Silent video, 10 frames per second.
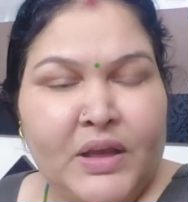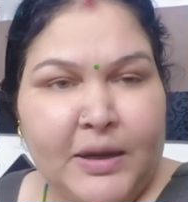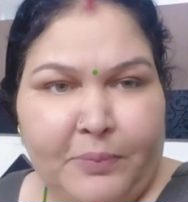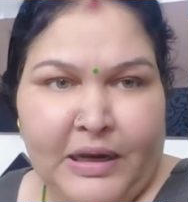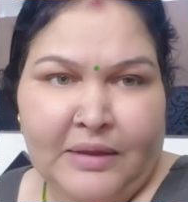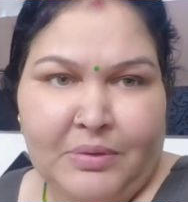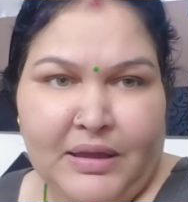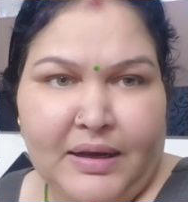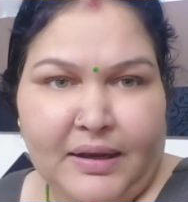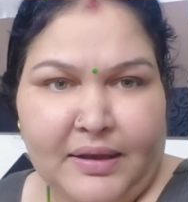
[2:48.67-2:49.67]
रिप्लाई भी
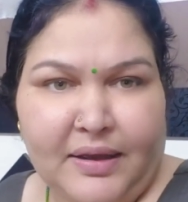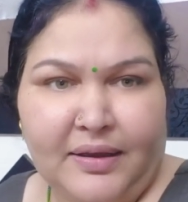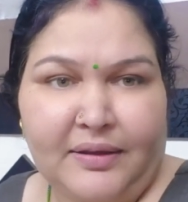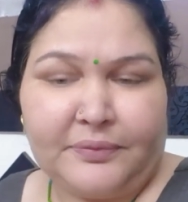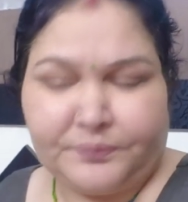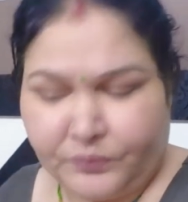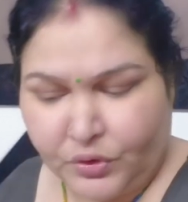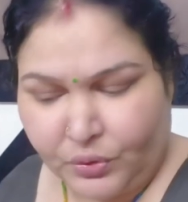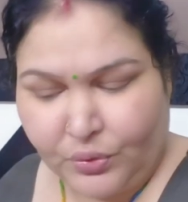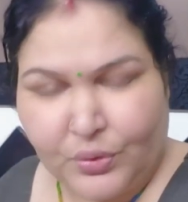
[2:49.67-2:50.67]
दे रखा है
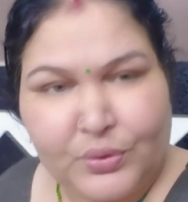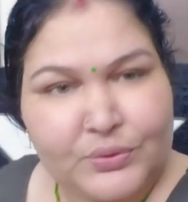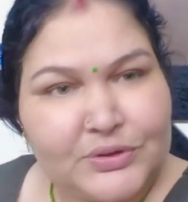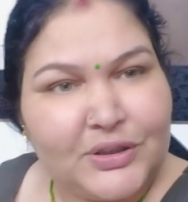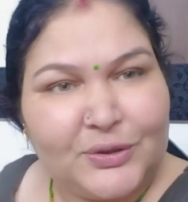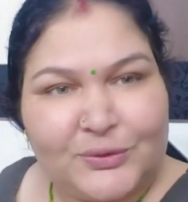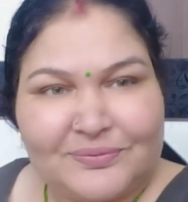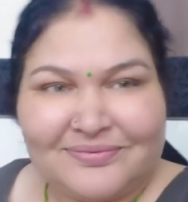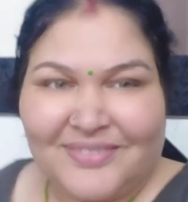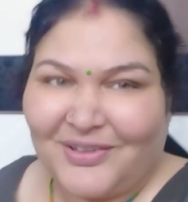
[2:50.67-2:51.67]
तो चलो
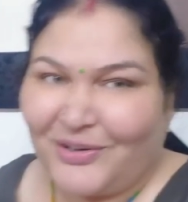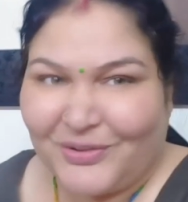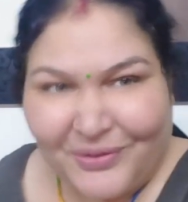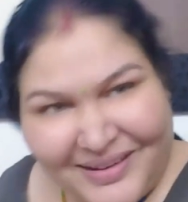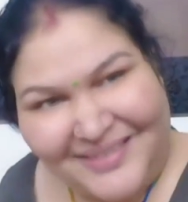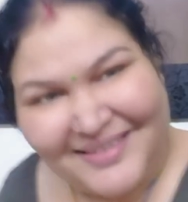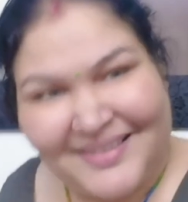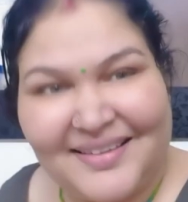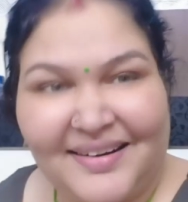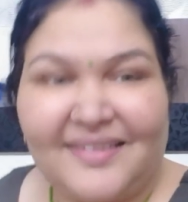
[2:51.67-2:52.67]
लाख सोने
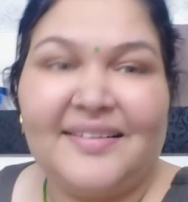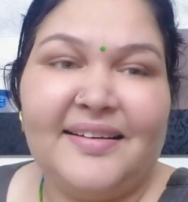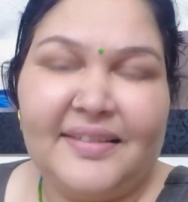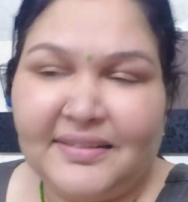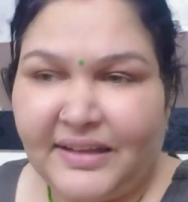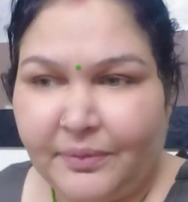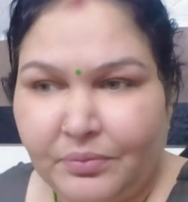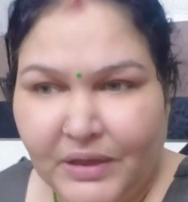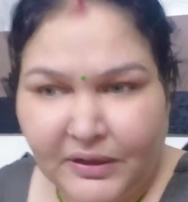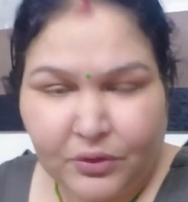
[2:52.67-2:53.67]
चाहिए है ना तो
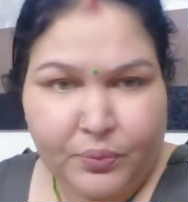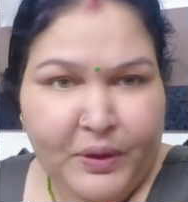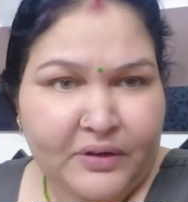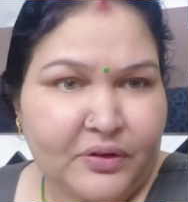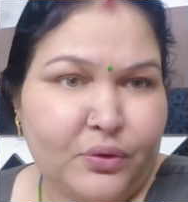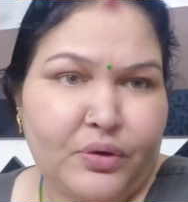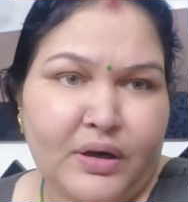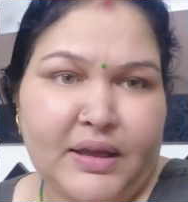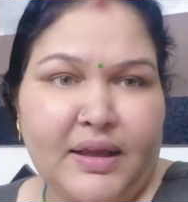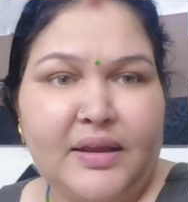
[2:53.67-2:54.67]
मेरे दो पार्सल और
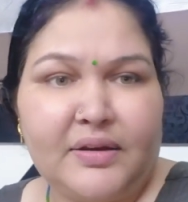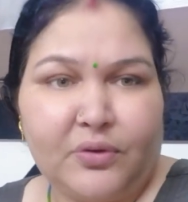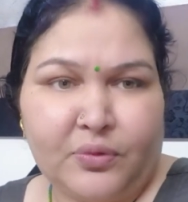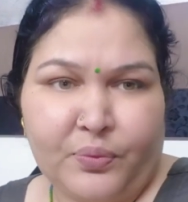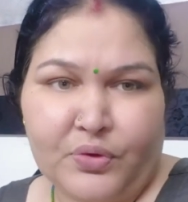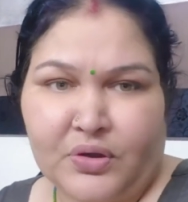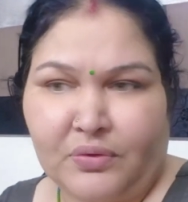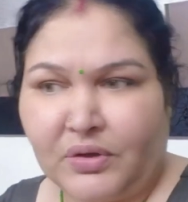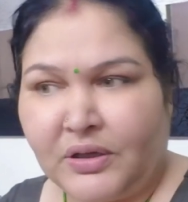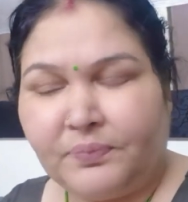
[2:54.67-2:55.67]
रखे ही नोर
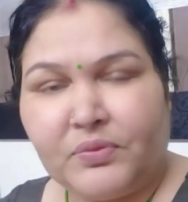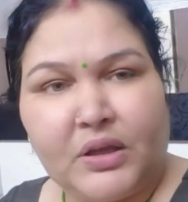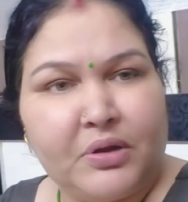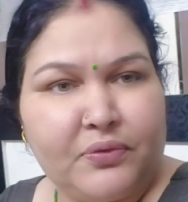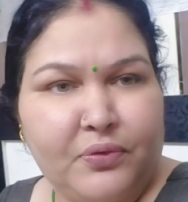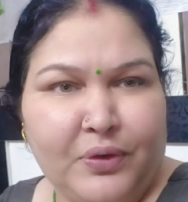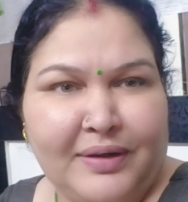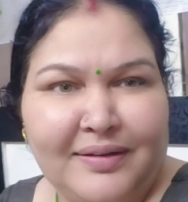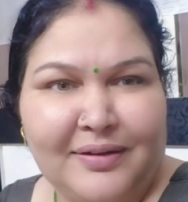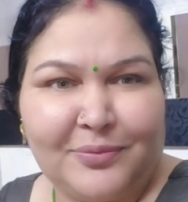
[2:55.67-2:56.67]
पहुंचाऊंगी एक बार फ़ोन
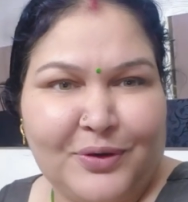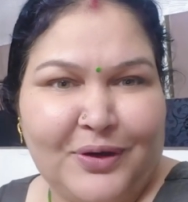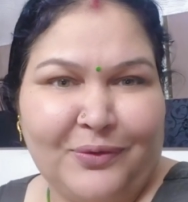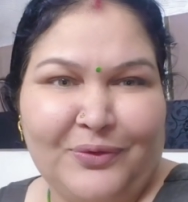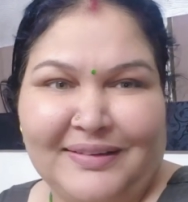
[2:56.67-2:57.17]
करके बुलाऊ